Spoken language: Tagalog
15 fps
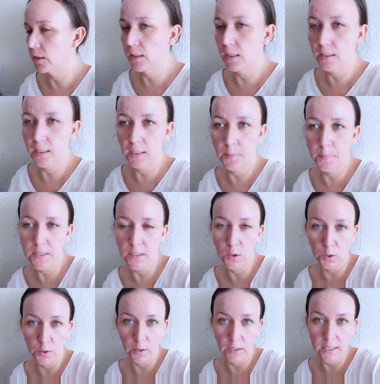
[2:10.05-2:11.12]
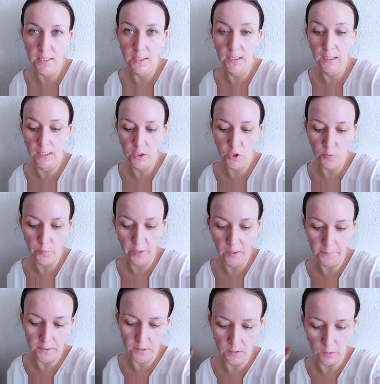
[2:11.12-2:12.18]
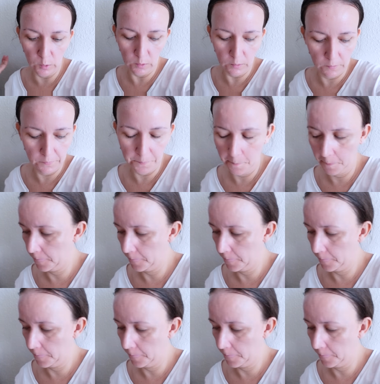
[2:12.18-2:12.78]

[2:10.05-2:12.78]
Hintay kami sa doctor kasi nag-lunch break pa sila.